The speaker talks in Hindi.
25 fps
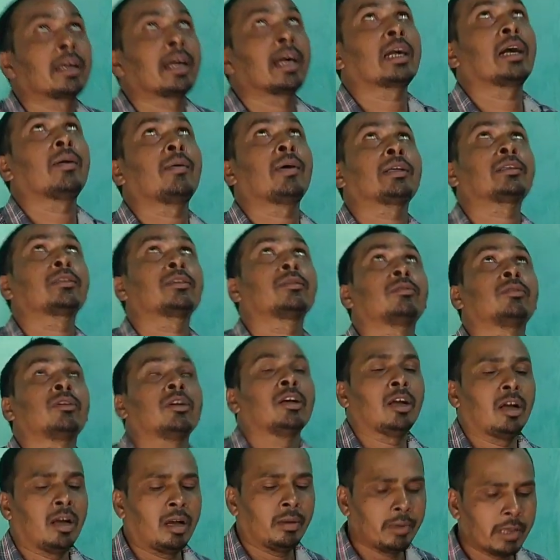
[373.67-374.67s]
पंखा का आवाज
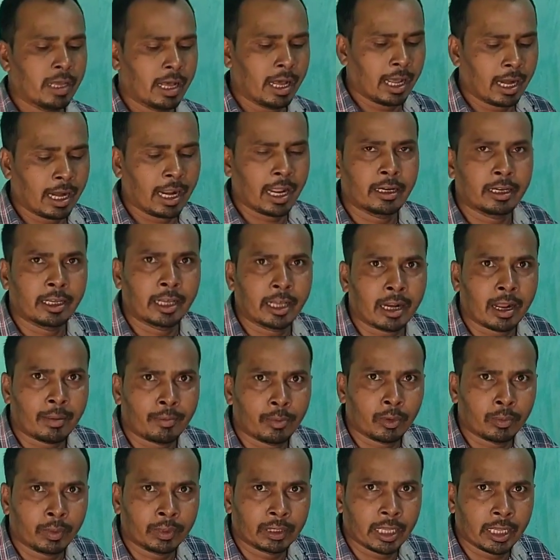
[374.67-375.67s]
अभी आ रहा है नहीं
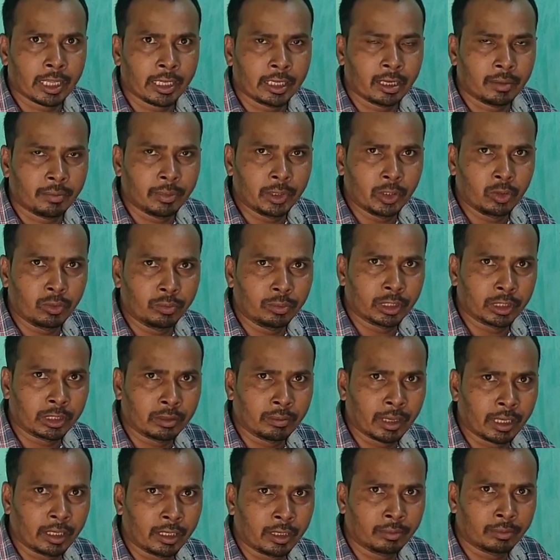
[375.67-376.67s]
आ रहा आप लोग बताइएगा वीडियो
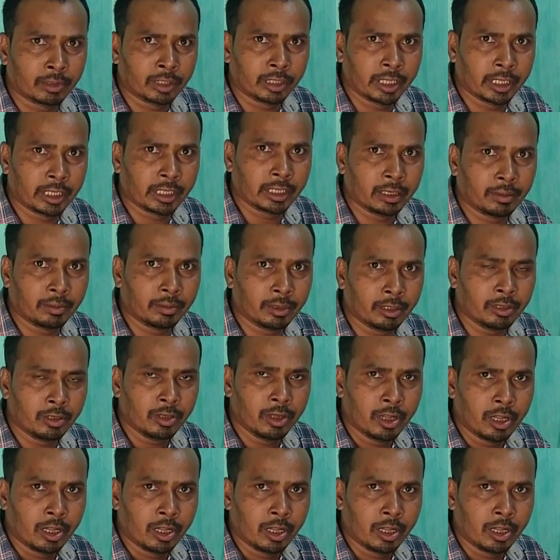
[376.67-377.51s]
के माध्यम से देख के